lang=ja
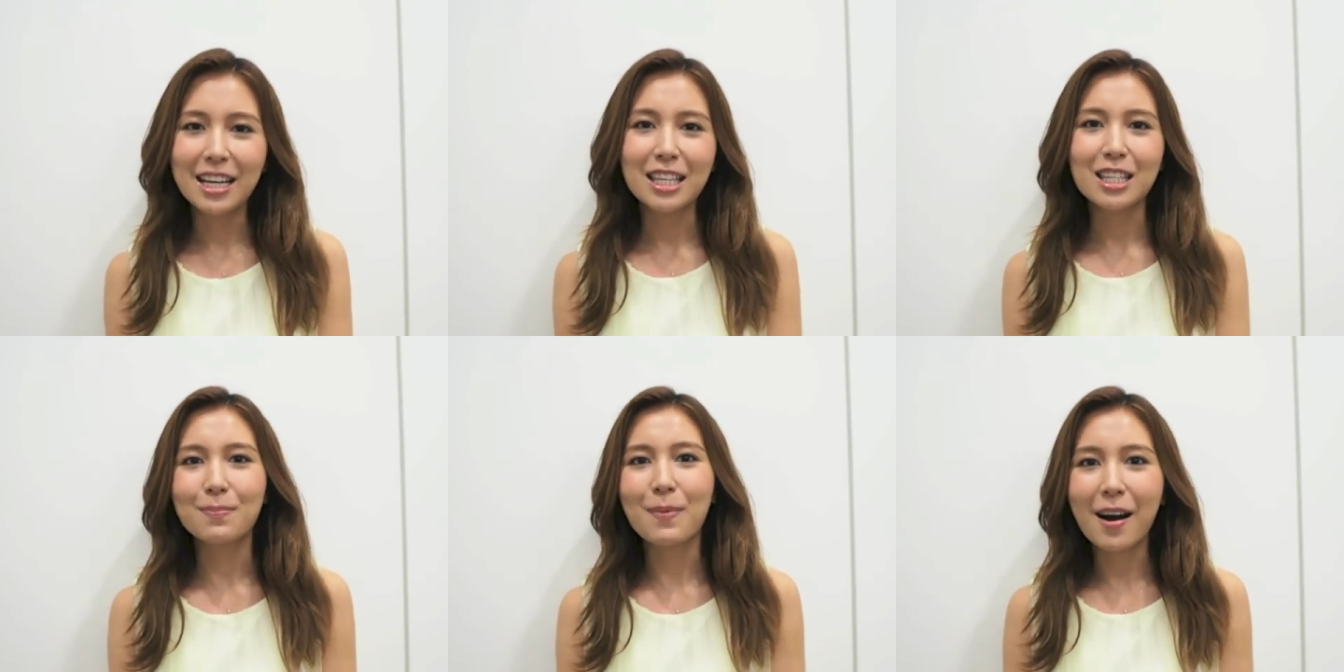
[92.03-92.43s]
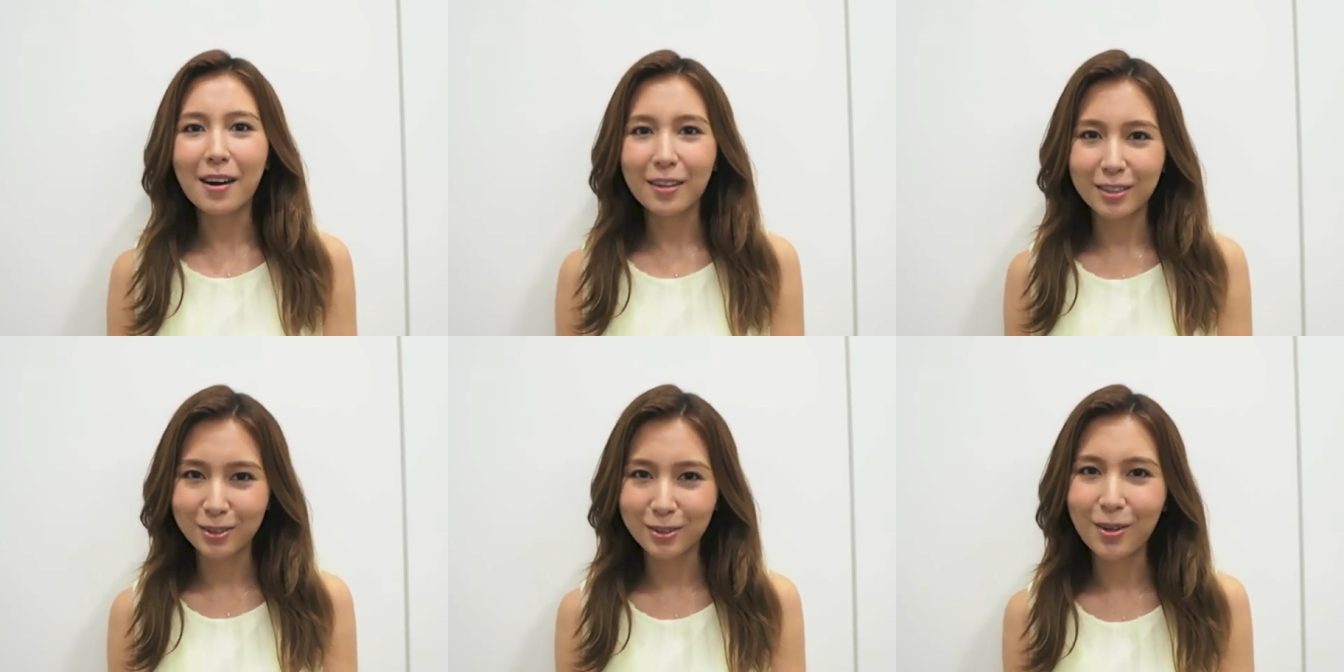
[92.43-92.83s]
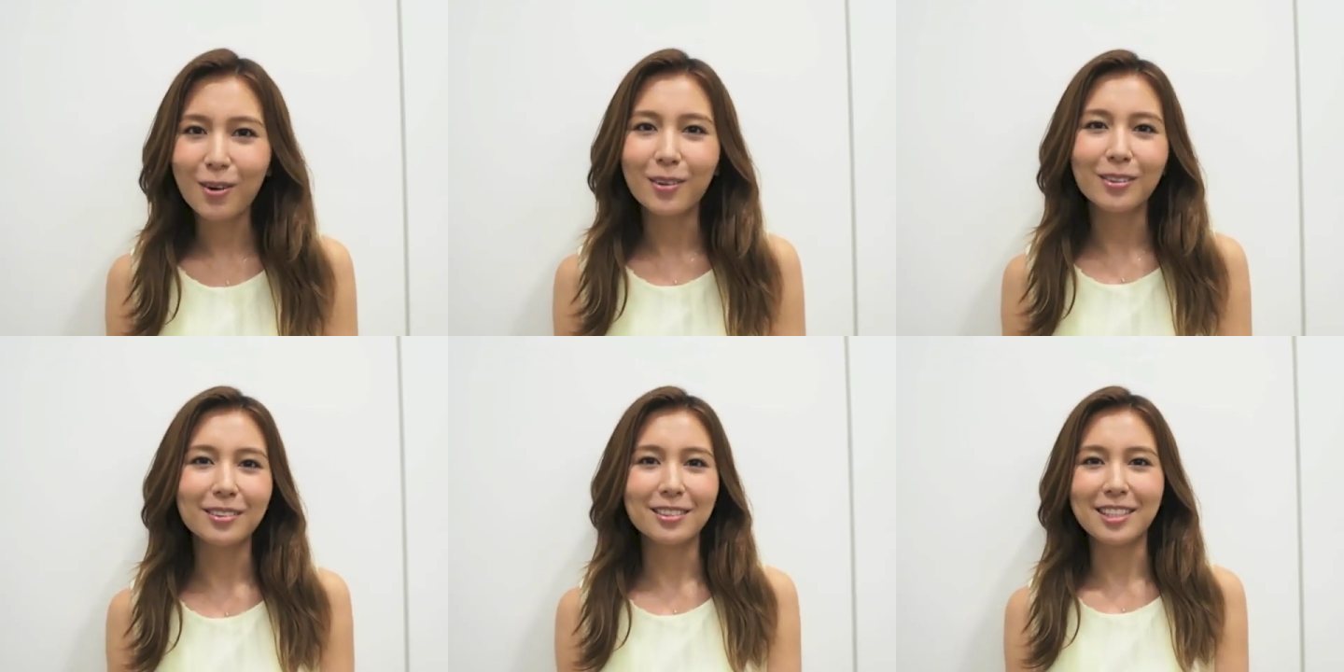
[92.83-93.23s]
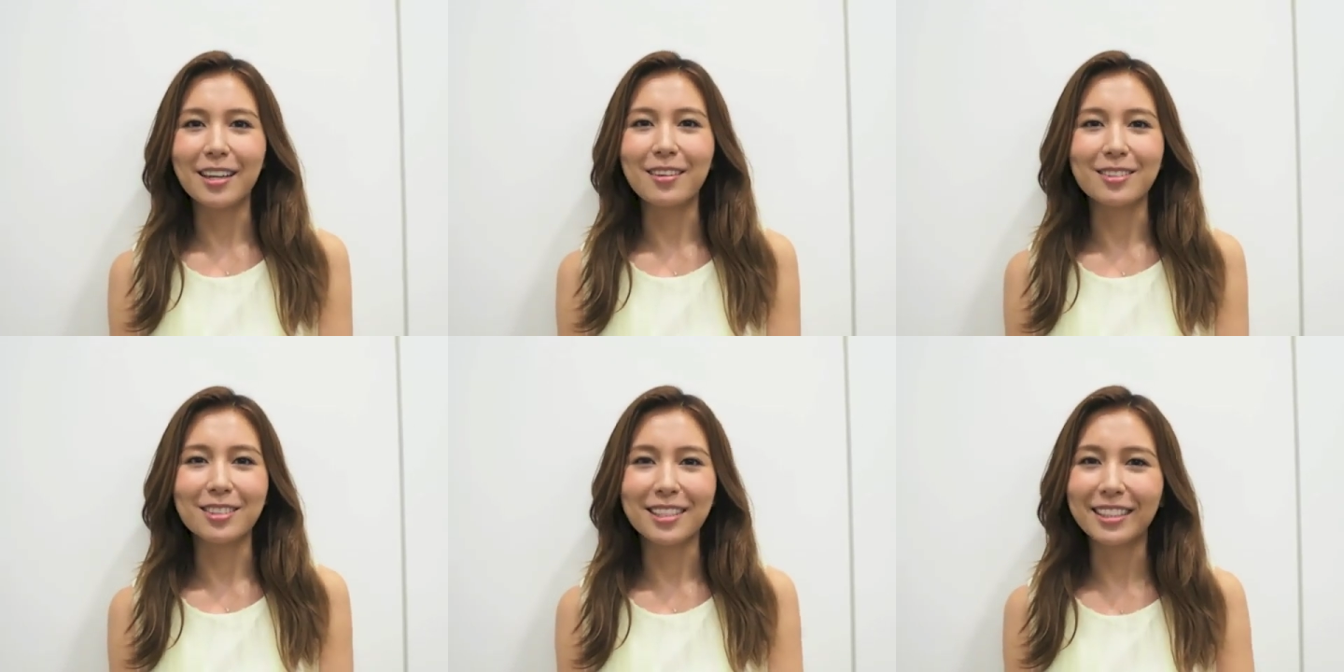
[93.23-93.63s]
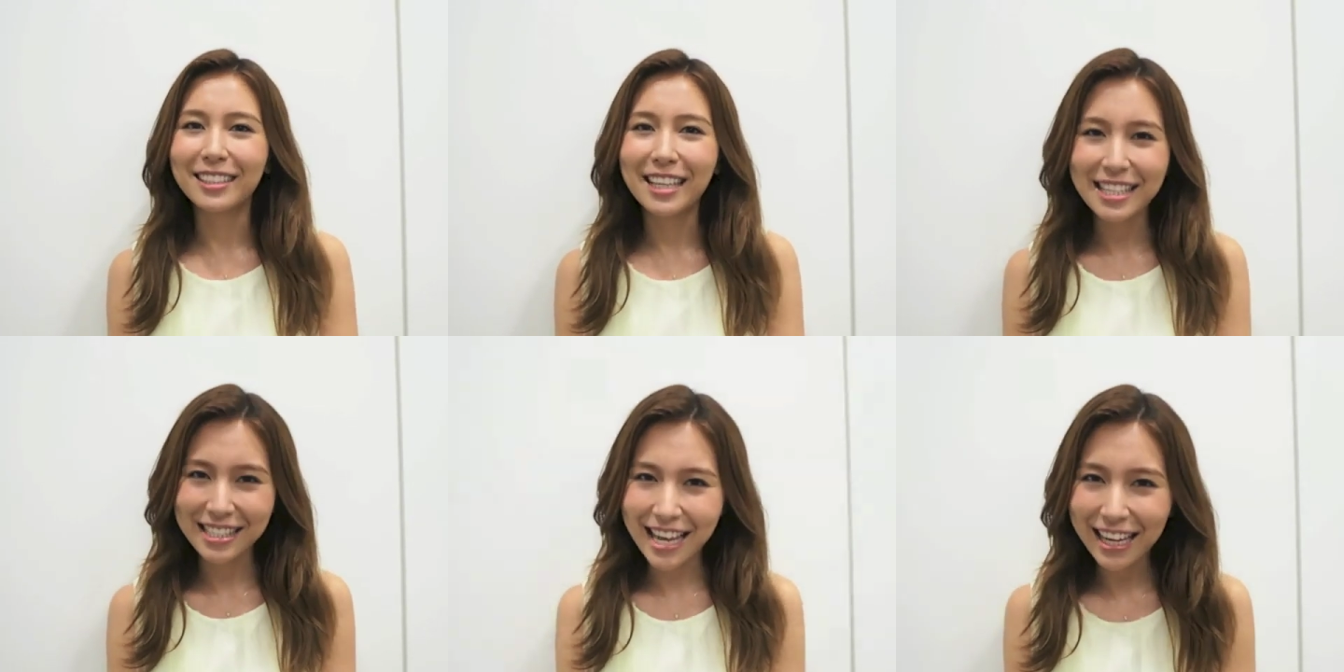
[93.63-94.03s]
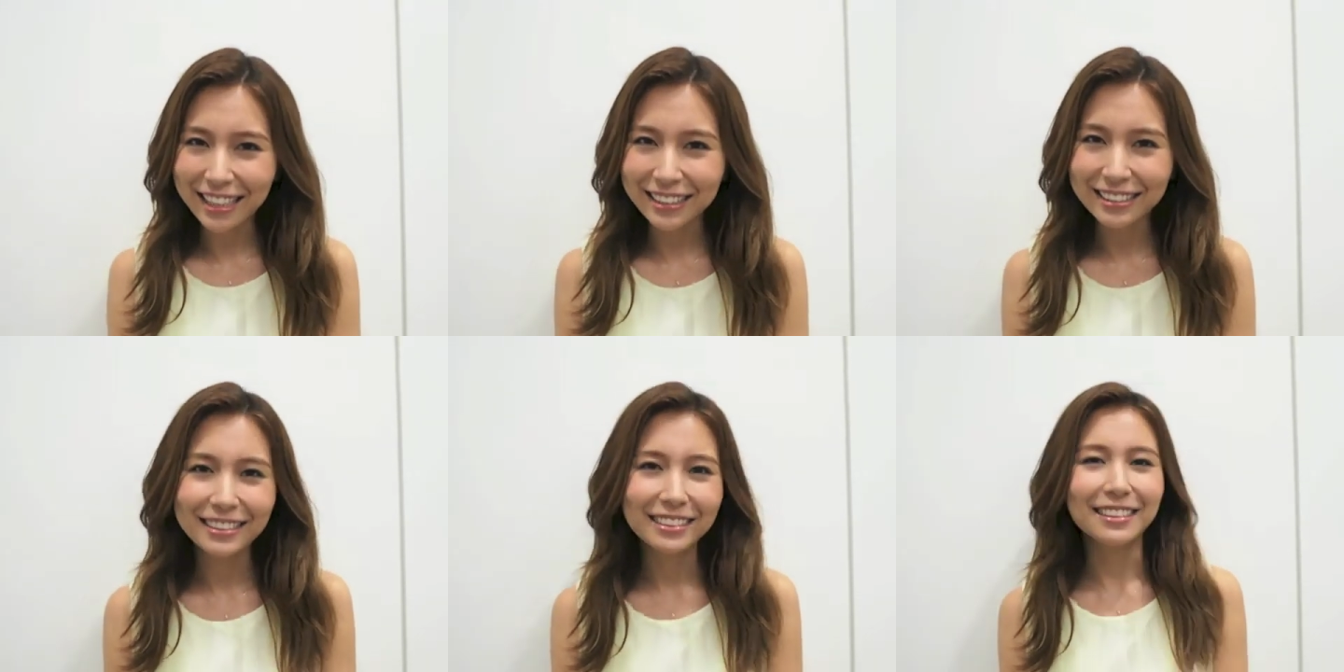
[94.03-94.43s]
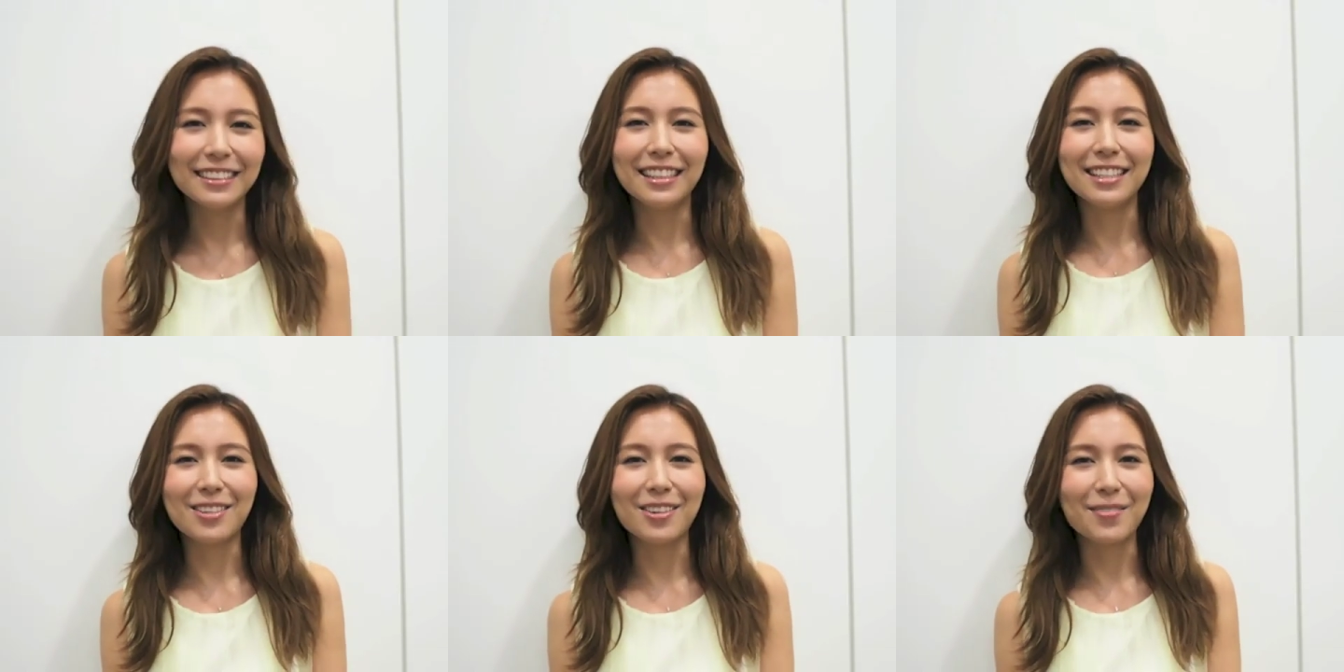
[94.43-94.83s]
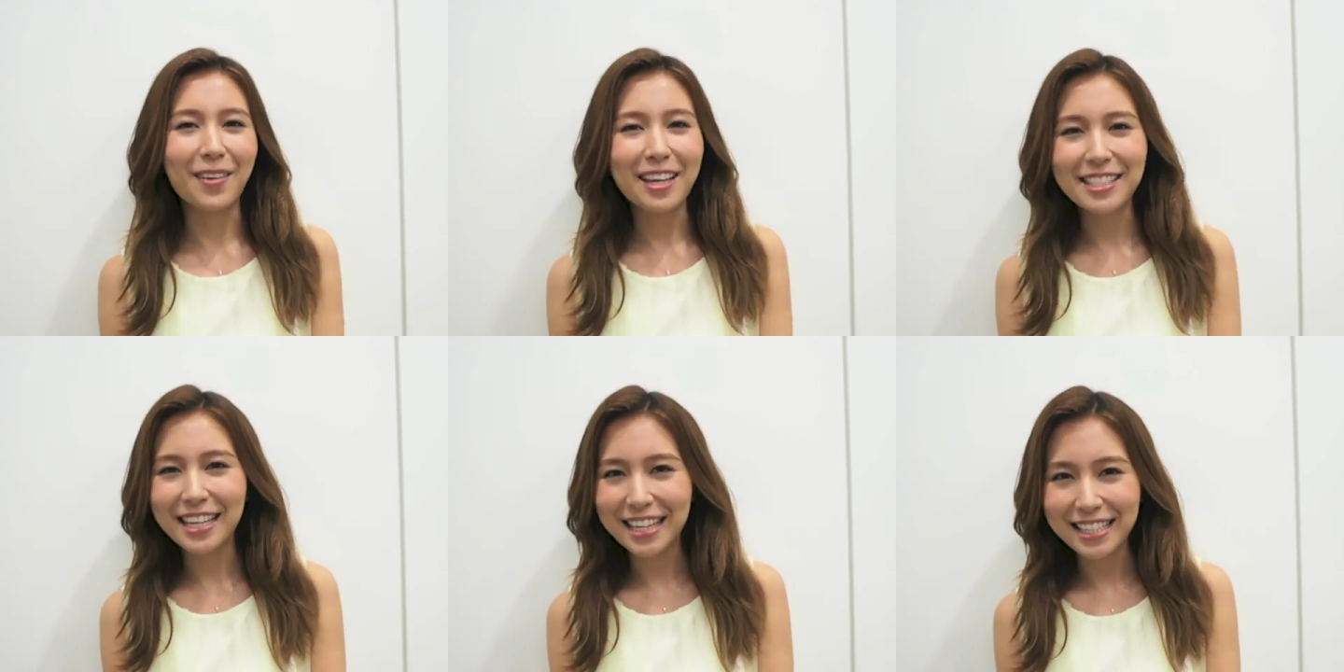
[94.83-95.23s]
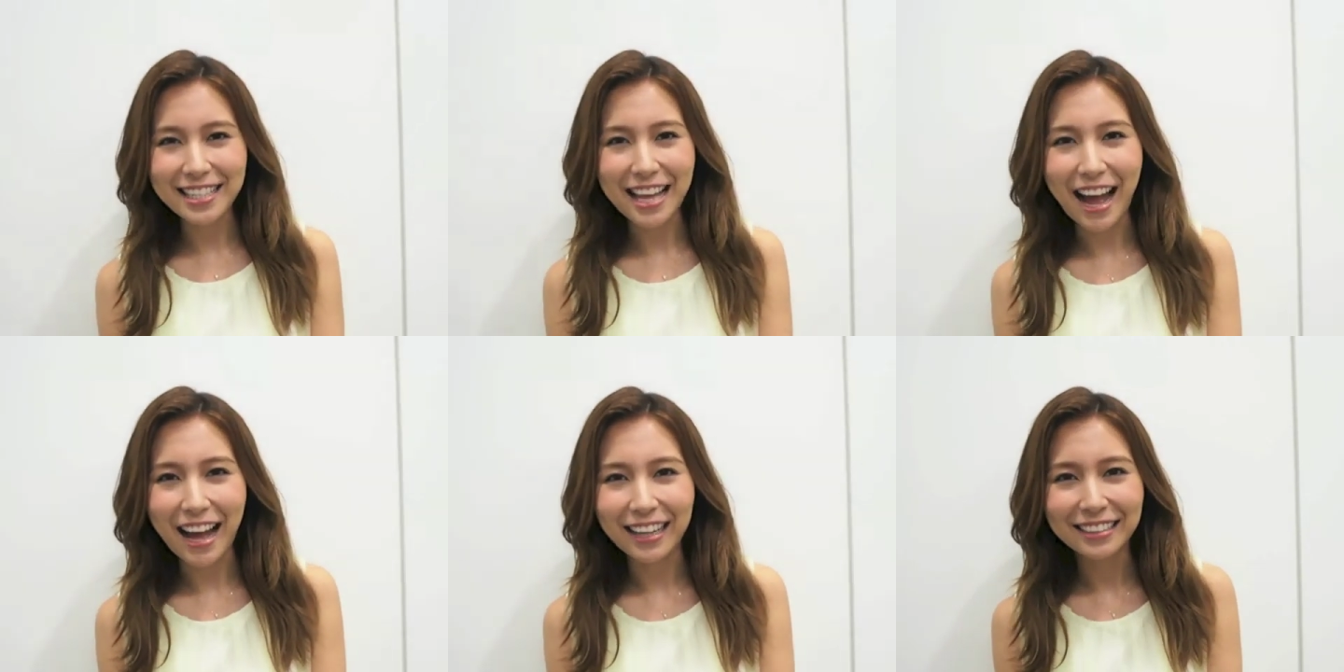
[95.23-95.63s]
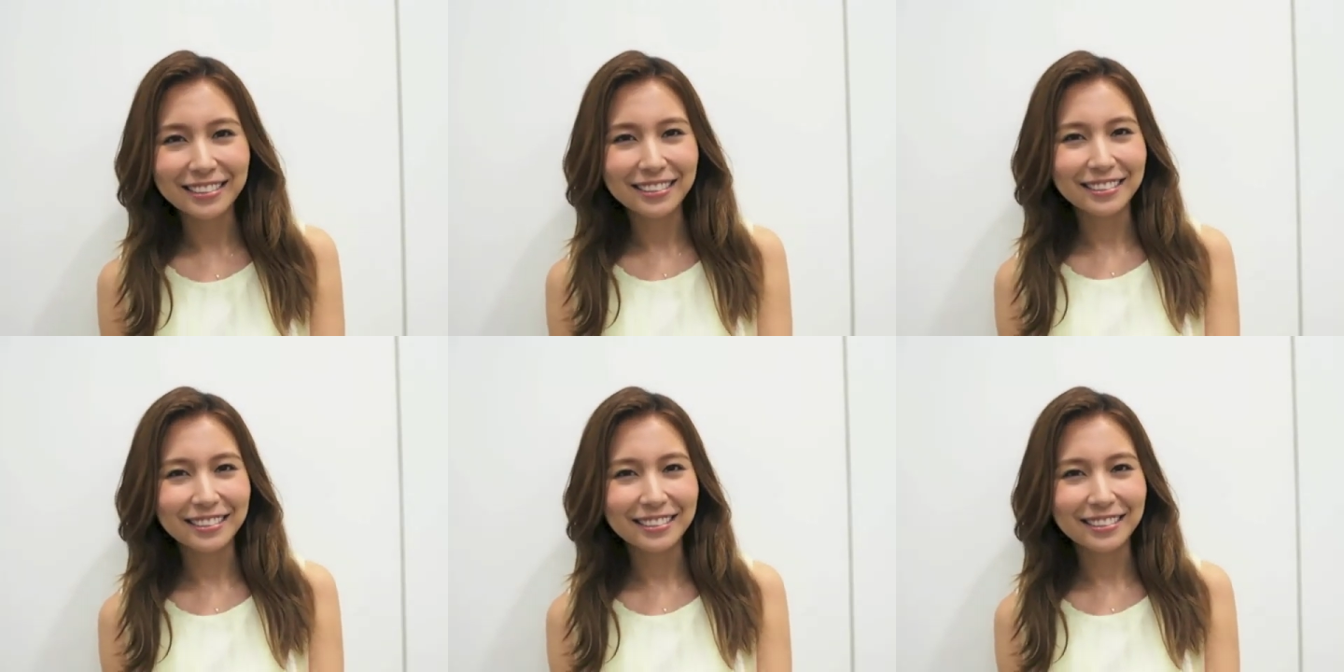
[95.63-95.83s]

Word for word: スパークル」をチェックしてください。以上、メイジェイでした。